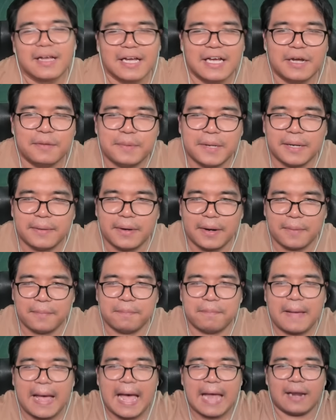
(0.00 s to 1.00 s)
คือเป็นเหมือน
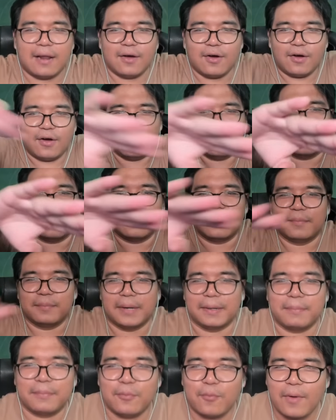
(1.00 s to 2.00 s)
ปลาแล้วก็เห
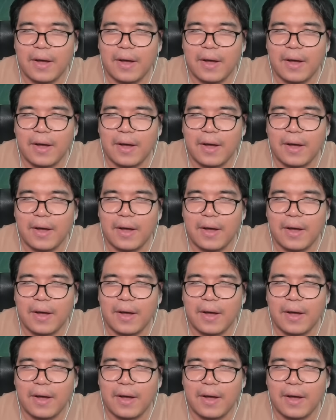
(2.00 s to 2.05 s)
มือน